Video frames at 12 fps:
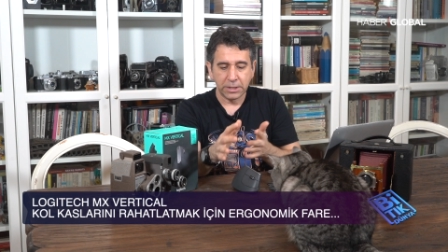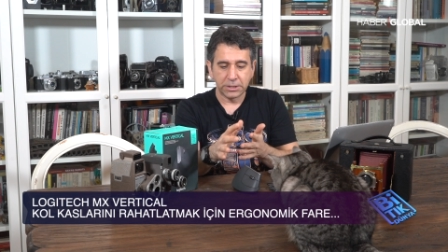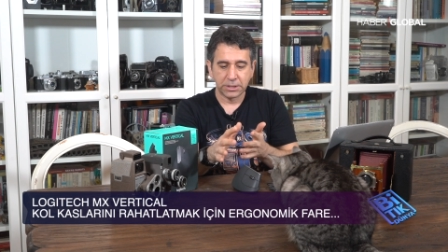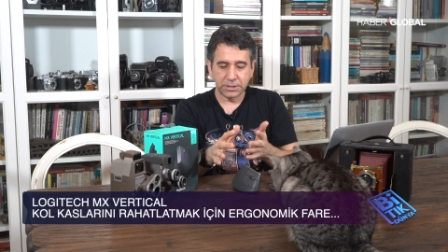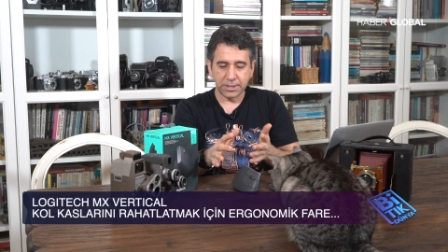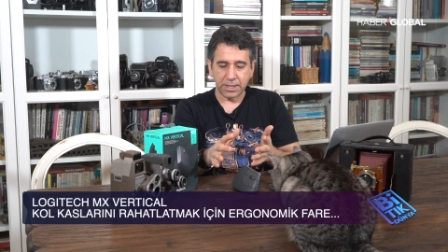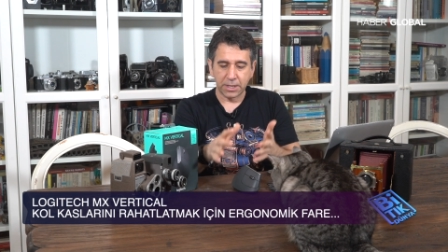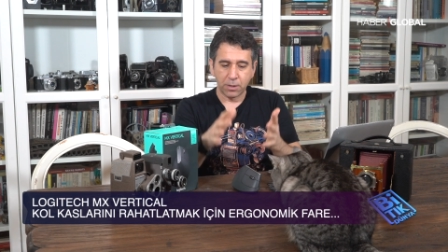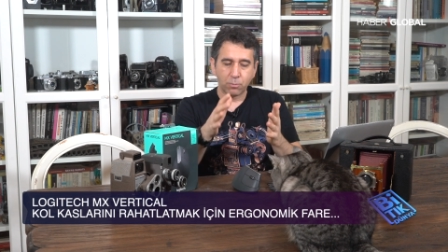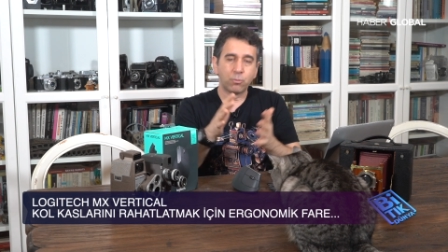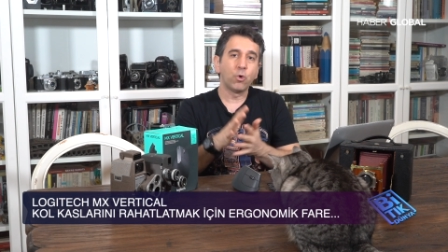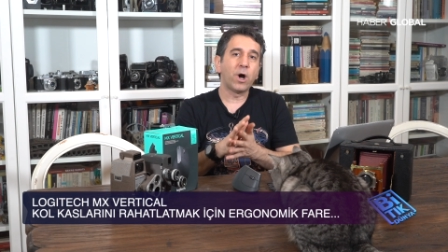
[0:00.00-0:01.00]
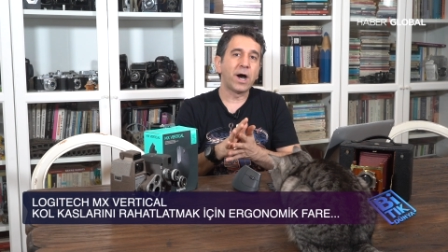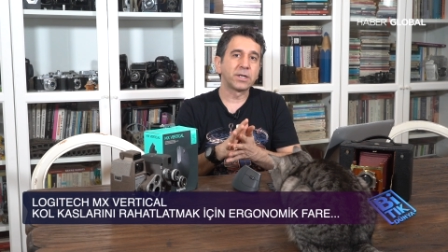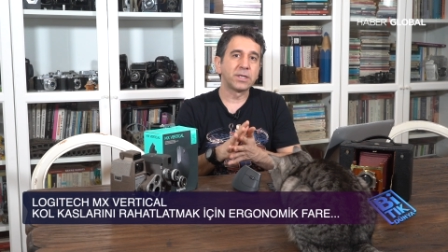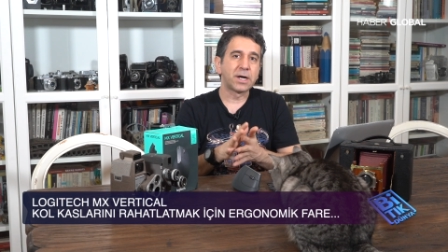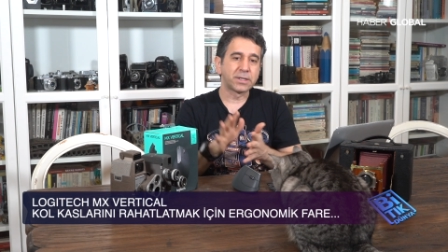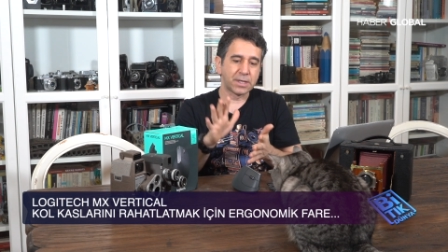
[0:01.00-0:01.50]
İşte bu
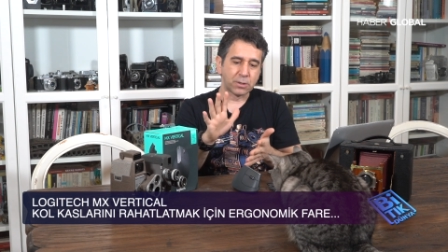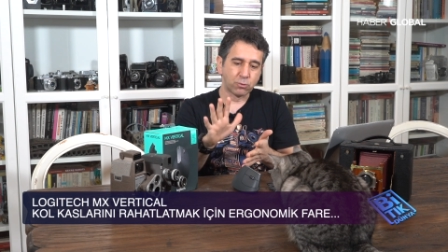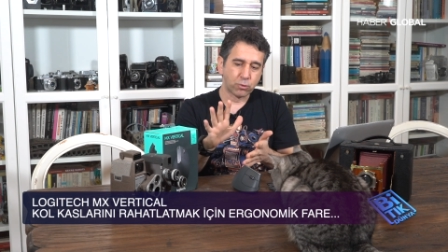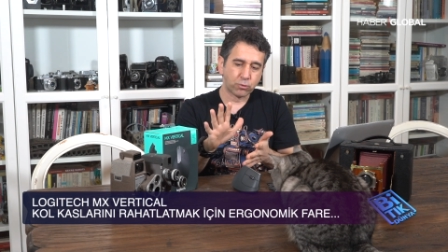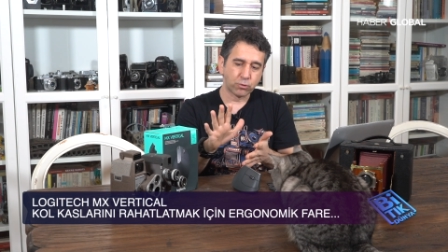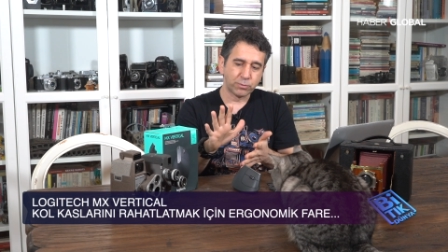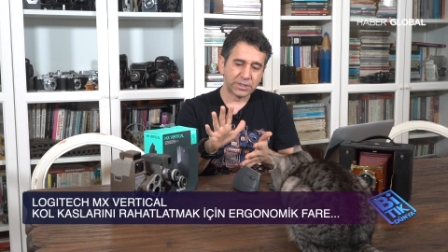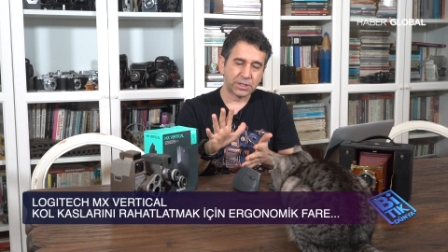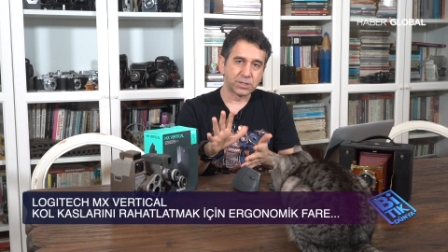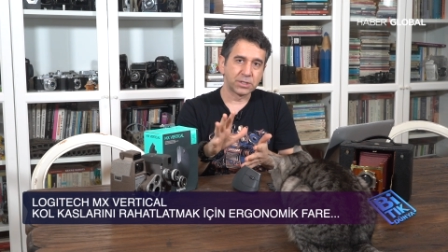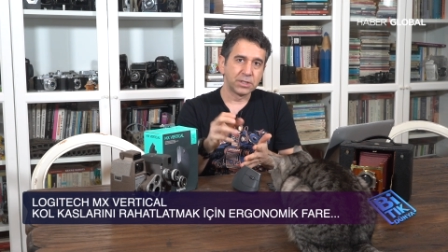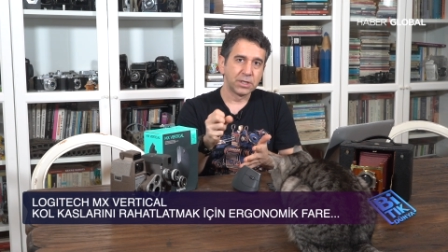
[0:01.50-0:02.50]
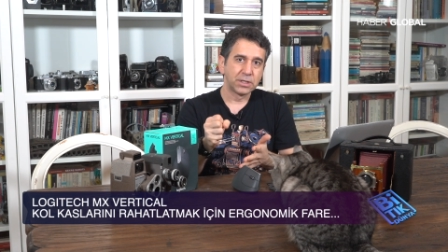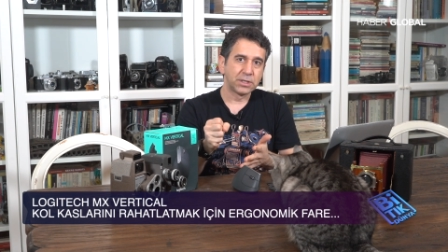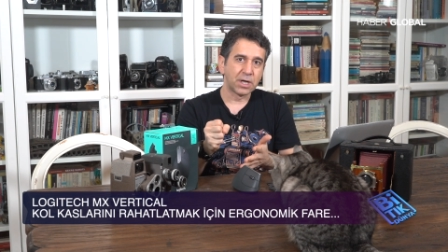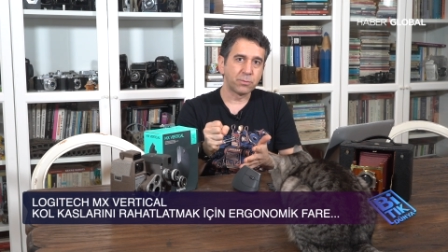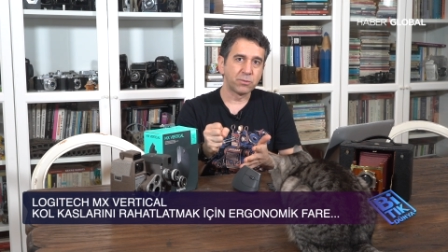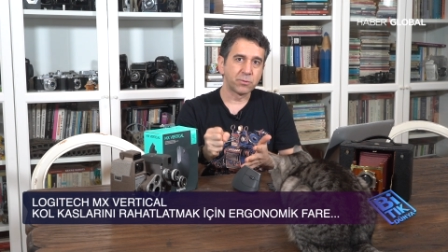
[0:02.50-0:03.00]
ağrılardan kurtulmak için
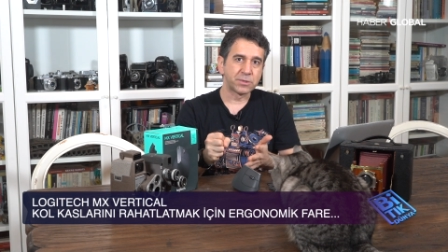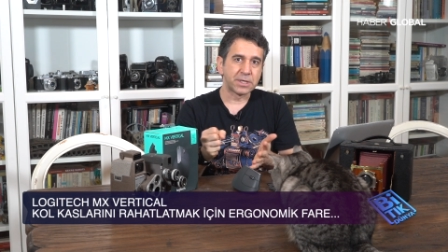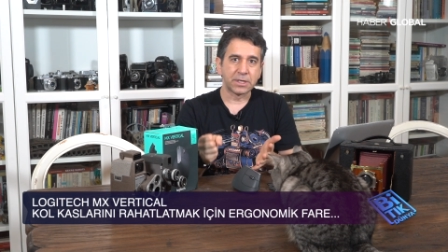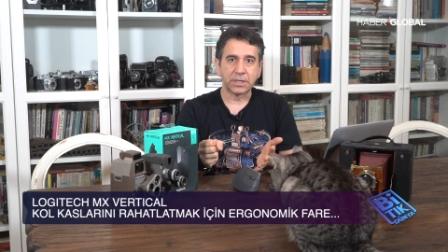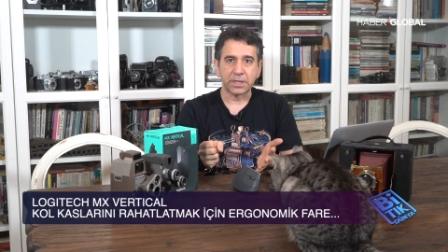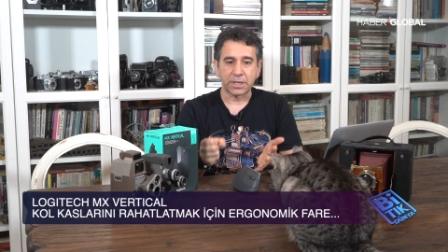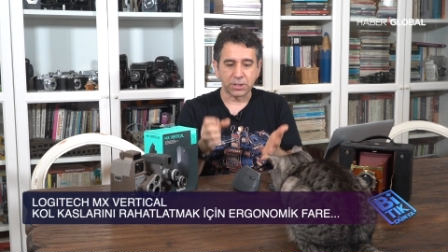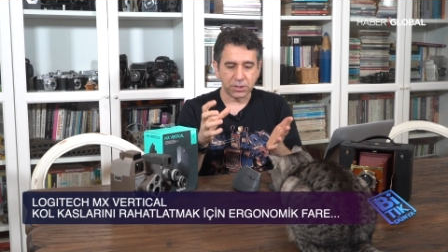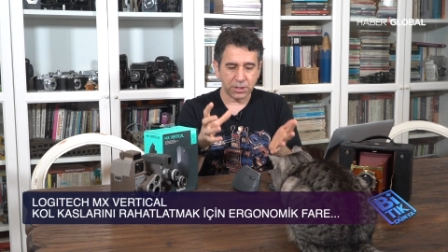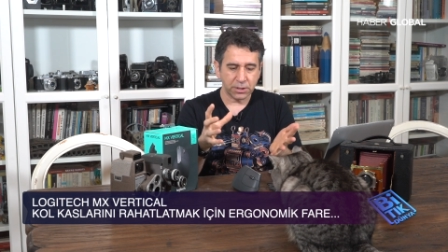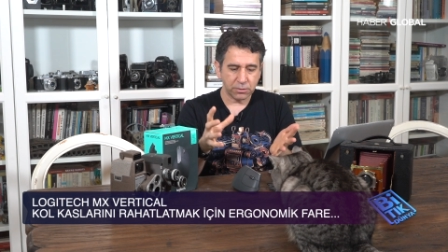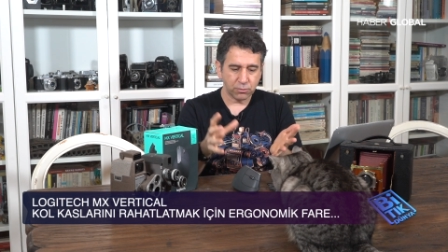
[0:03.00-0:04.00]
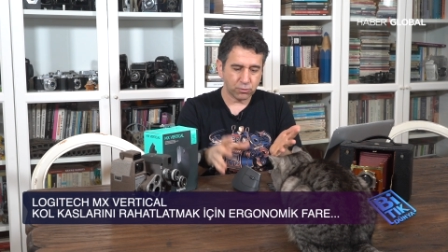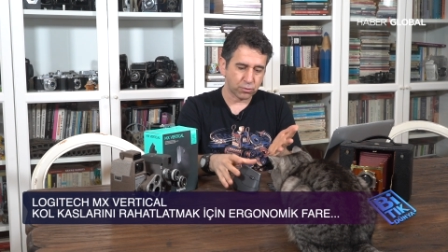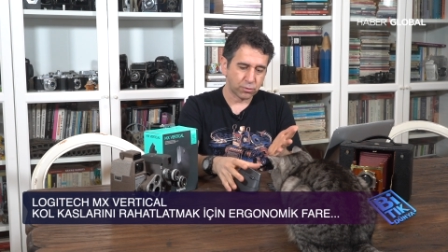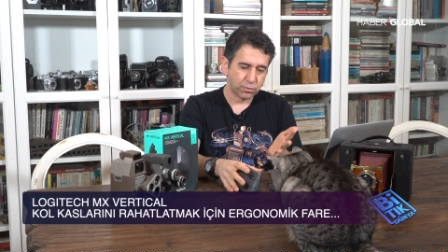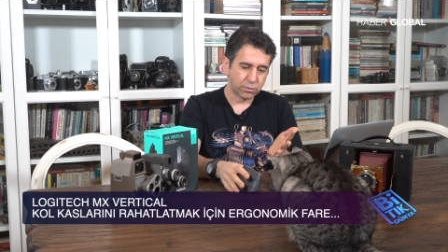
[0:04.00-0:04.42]
yapmamız gereken şey şu.